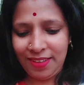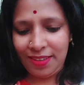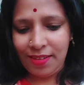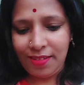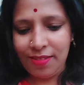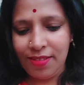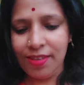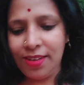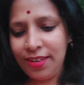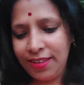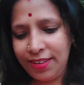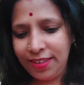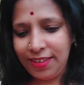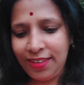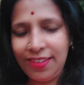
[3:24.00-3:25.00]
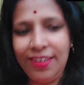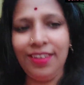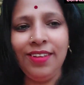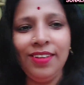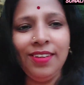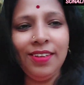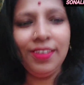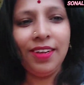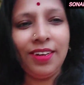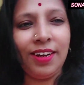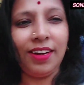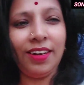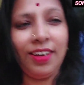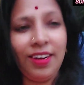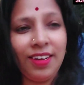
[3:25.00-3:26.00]
যাওয়া যাক
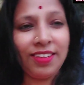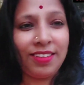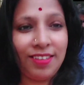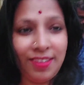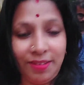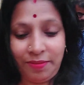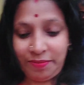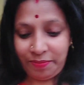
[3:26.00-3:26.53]
ঠান্ডা লাগছে